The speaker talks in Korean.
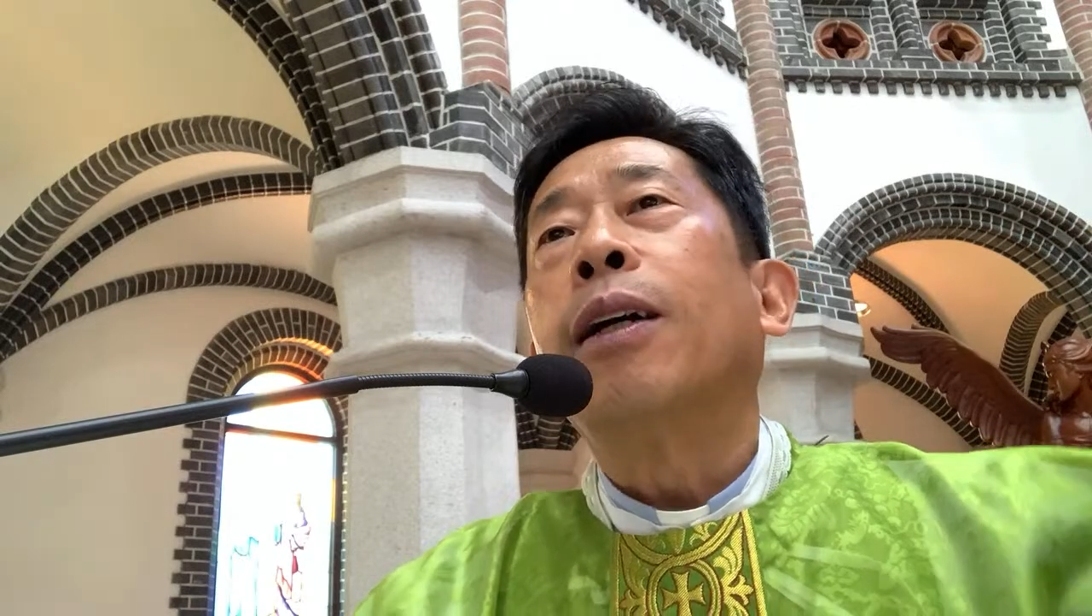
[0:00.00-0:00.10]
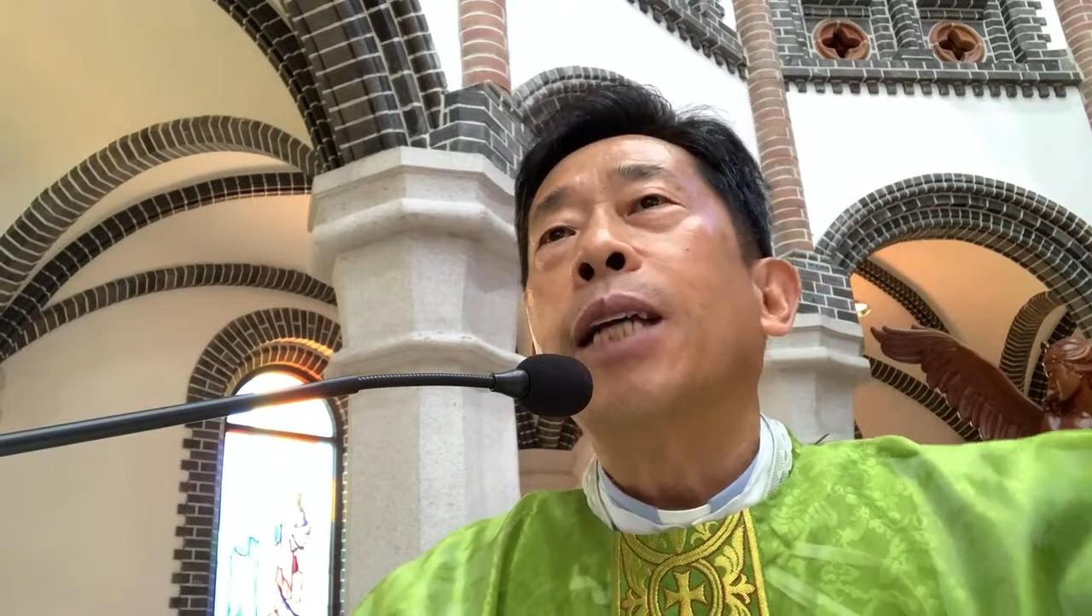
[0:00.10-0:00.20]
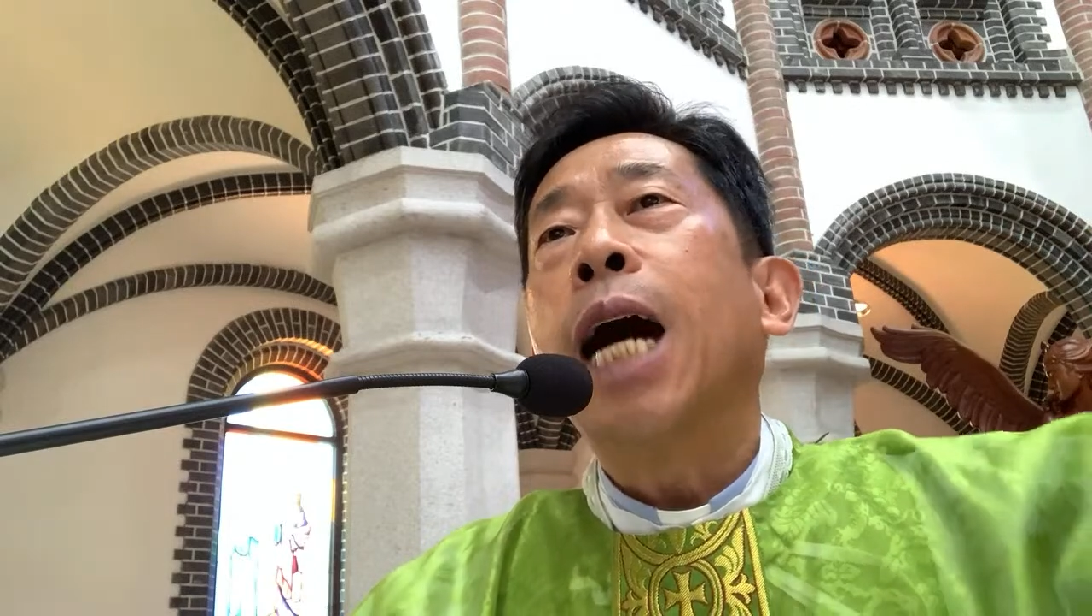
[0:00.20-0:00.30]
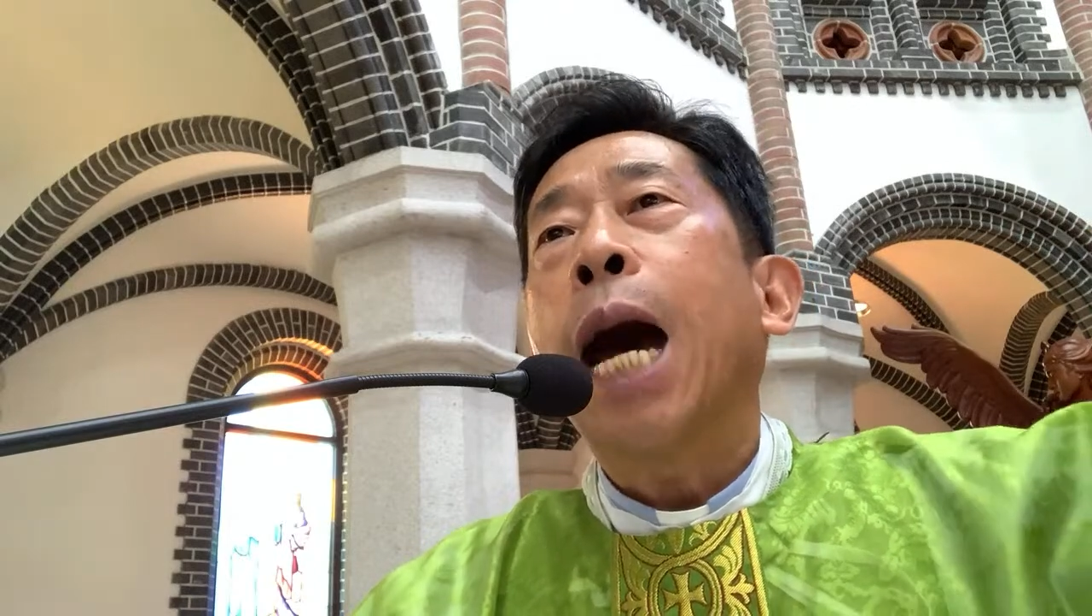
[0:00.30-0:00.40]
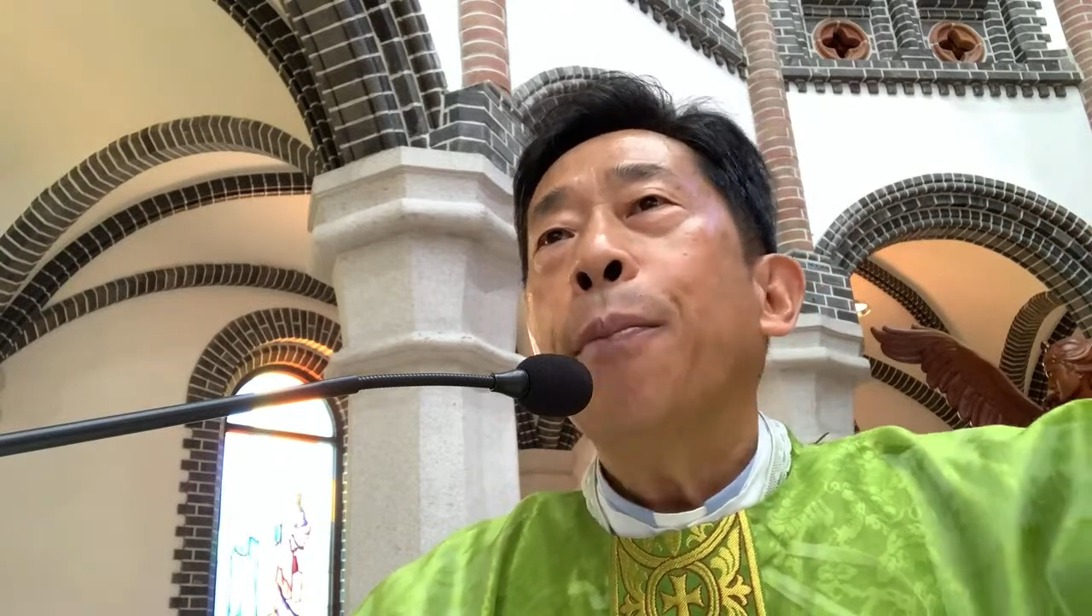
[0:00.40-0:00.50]

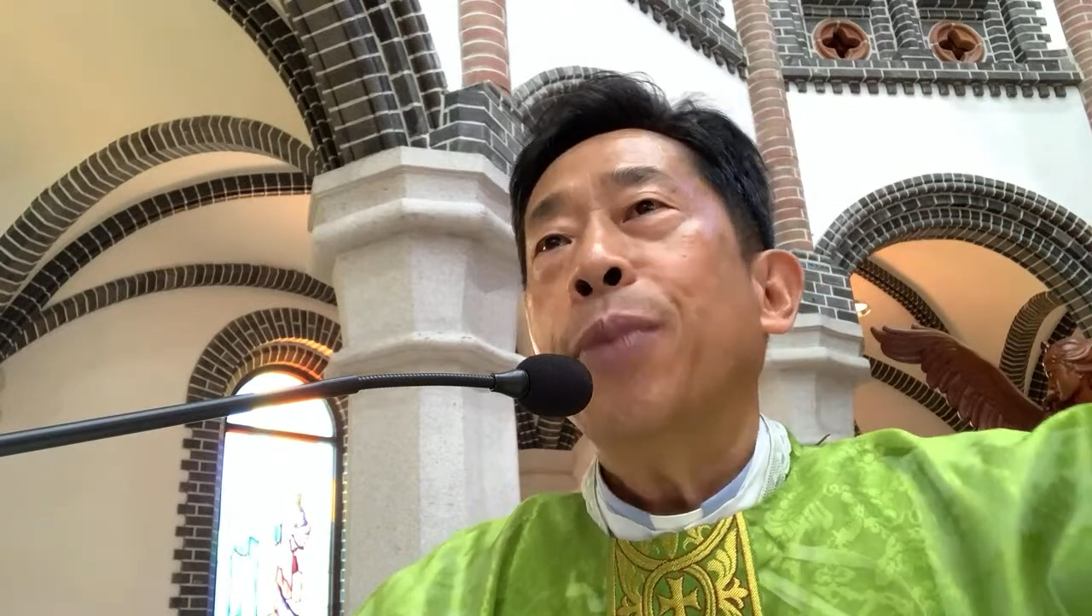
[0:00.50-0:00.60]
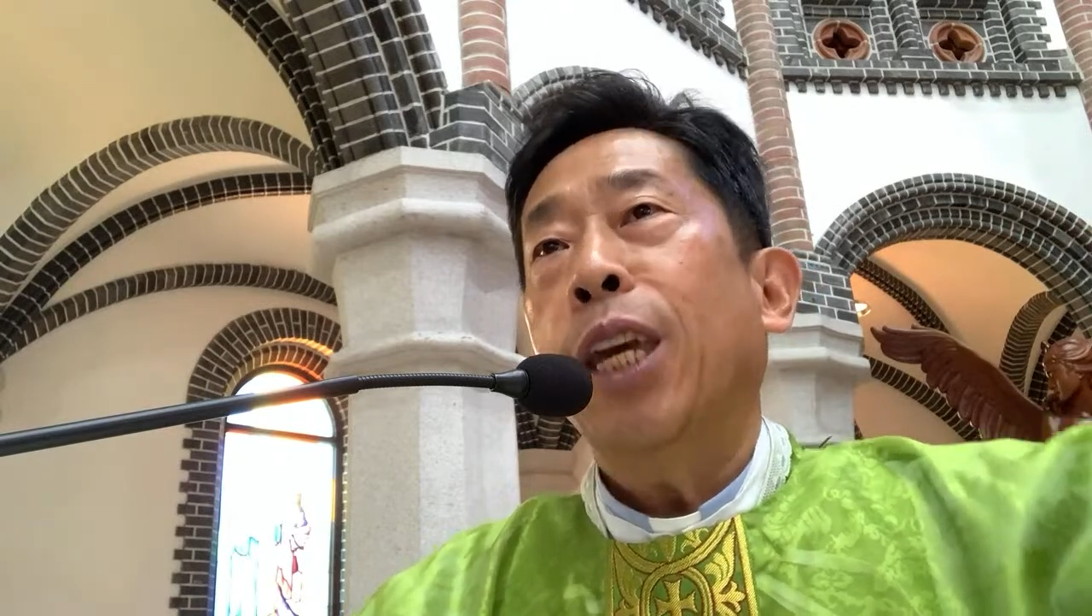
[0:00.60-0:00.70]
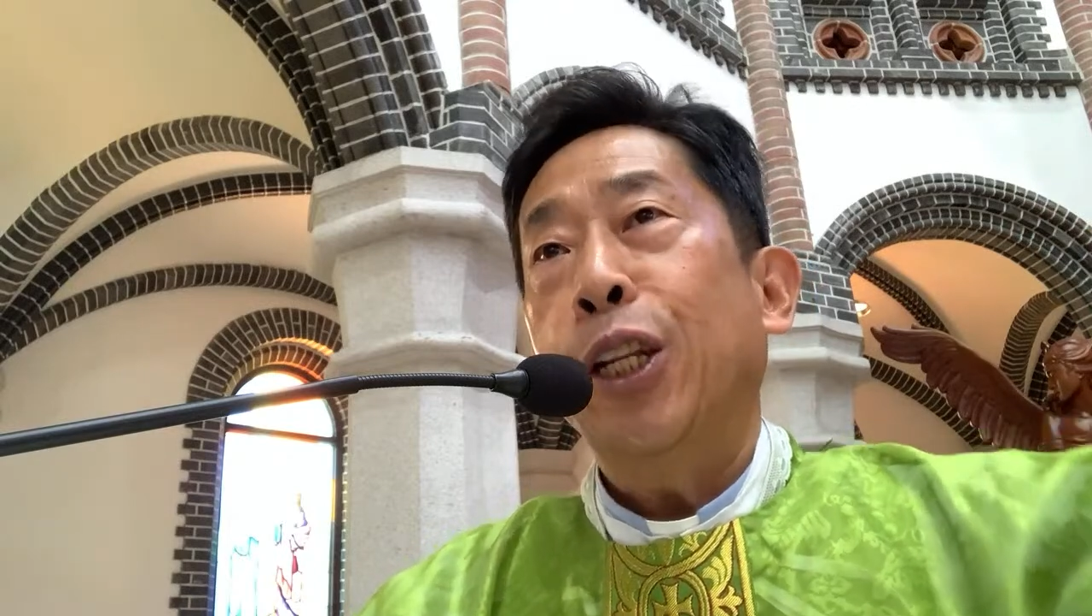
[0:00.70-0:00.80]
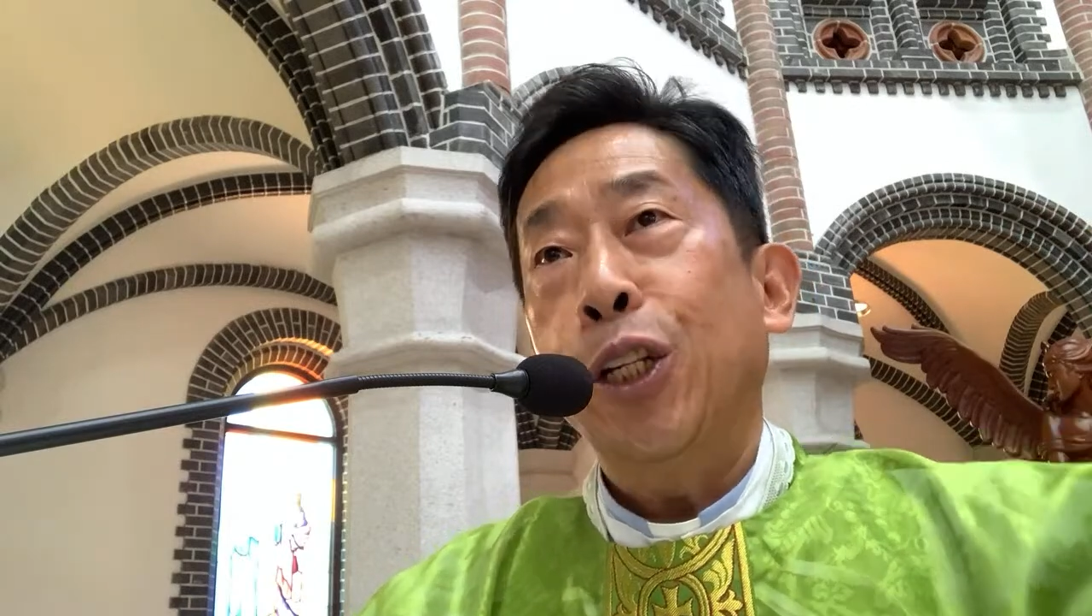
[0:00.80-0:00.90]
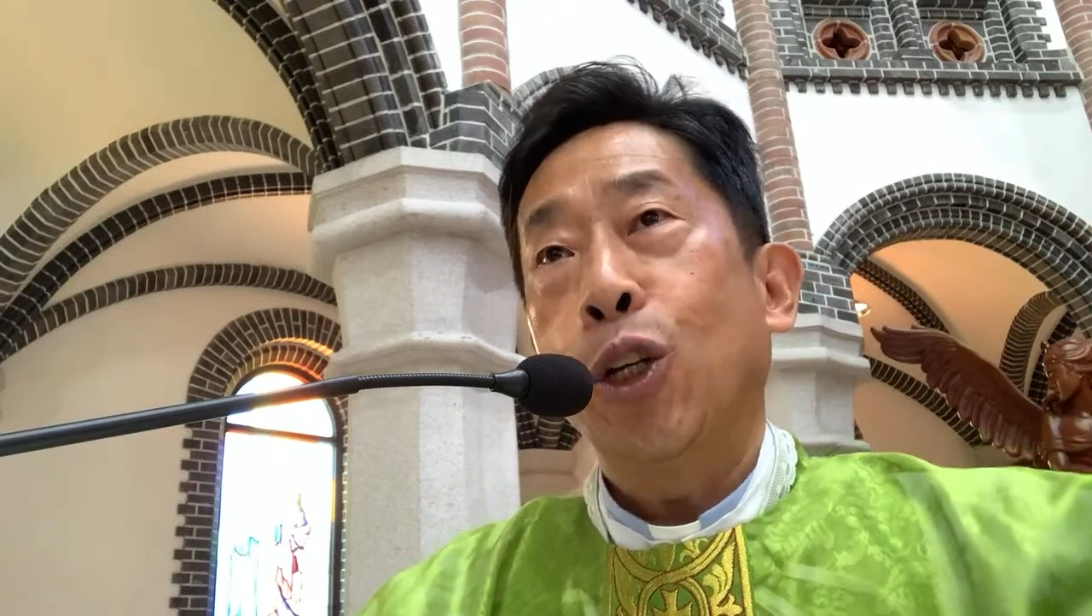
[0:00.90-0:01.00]
그냥 함께
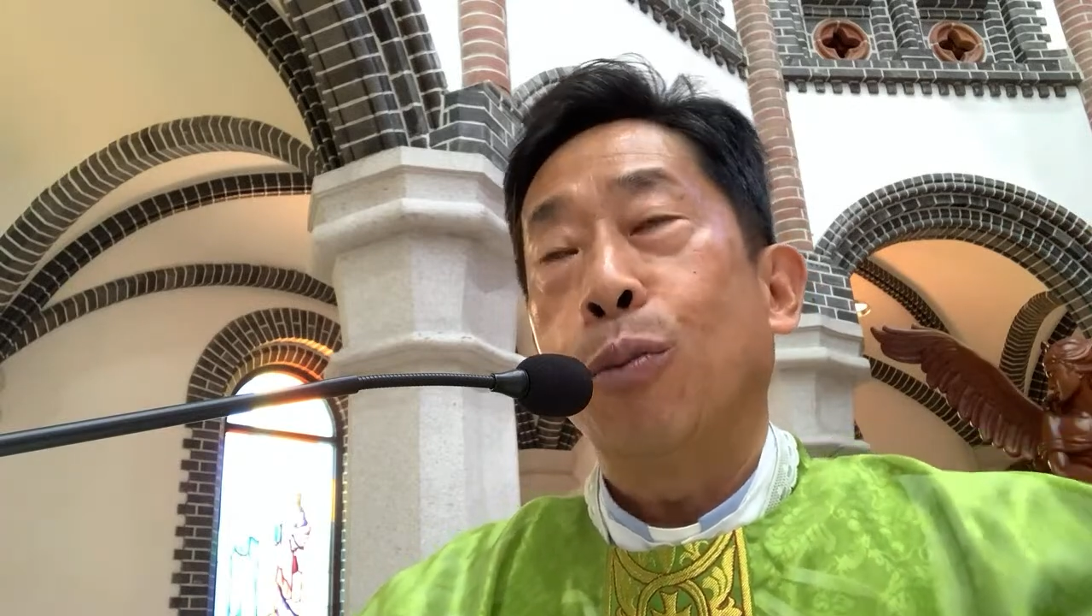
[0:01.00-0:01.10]
있는 것